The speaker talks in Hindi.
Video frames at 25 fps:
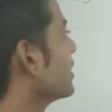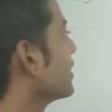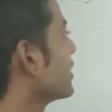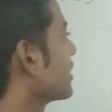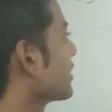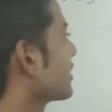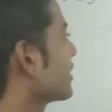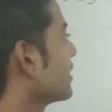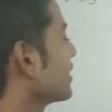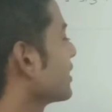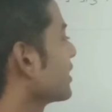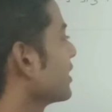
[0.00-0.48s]

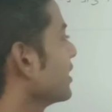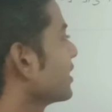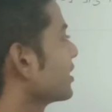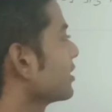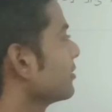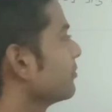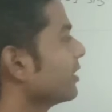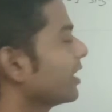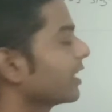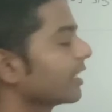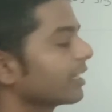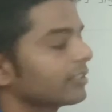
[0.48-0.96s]
रखा गया है
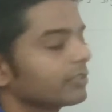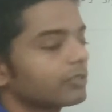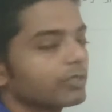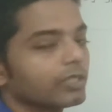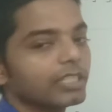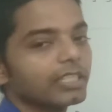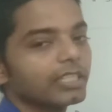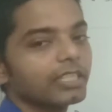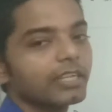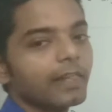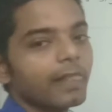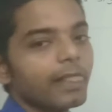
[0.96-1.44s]
कि भारत जो
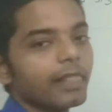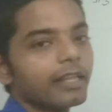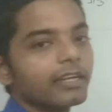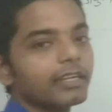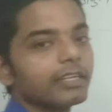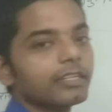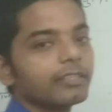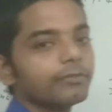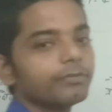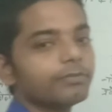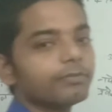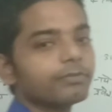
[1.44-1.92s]
है
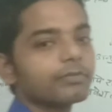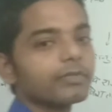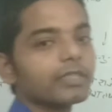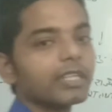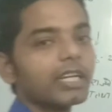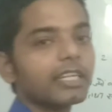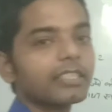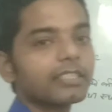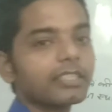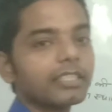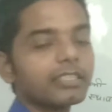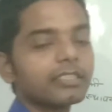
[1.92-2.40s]

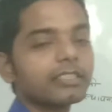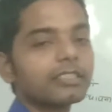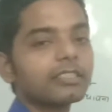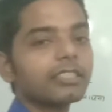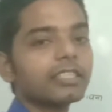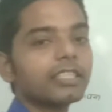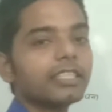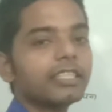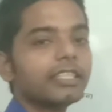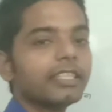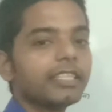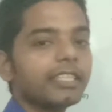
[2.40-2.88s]

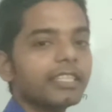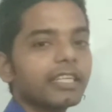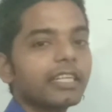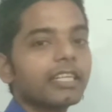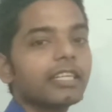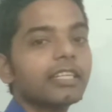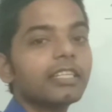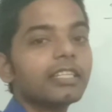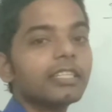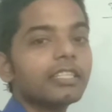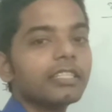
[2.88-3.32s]
अर्थात इंडिया